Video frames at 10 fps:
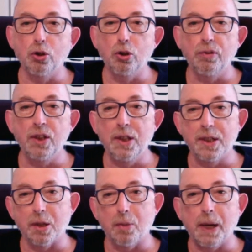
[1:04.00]
de vie,
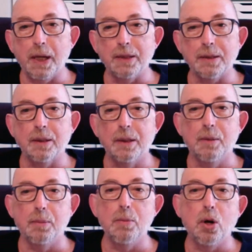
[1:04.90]
des empreintes
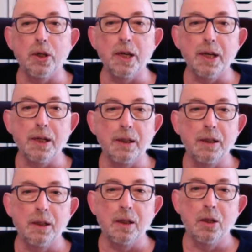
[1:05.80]

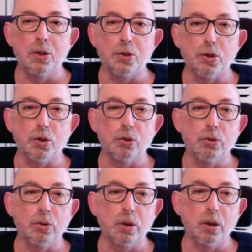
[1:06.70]
mémorielles, ce
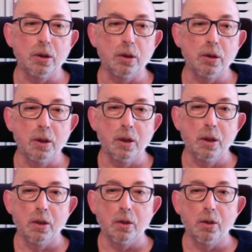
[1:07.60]
sont
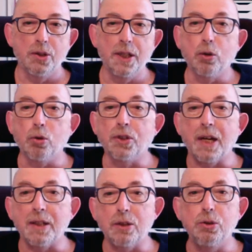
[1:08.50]
euh, des
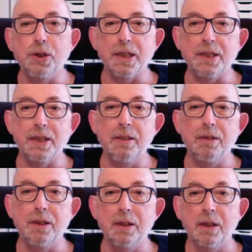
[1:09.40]
contraintes
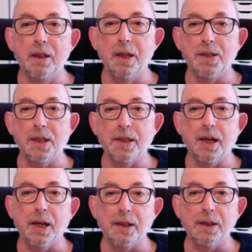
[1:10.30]
éducatives,
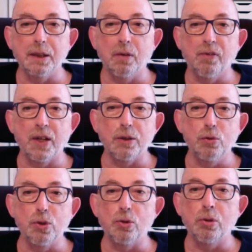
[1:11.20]
etc., qui en fait
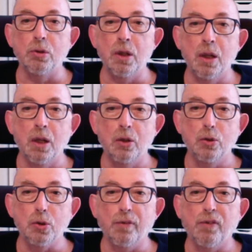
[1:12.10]
nous ont
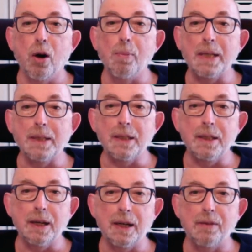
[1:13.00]
nous ont
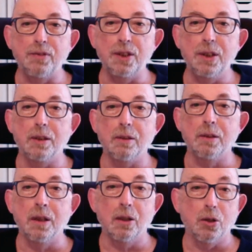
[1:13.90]
formaté à la vie
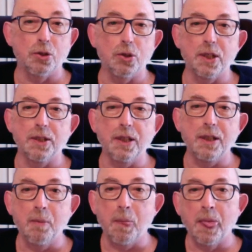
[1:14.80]
en société,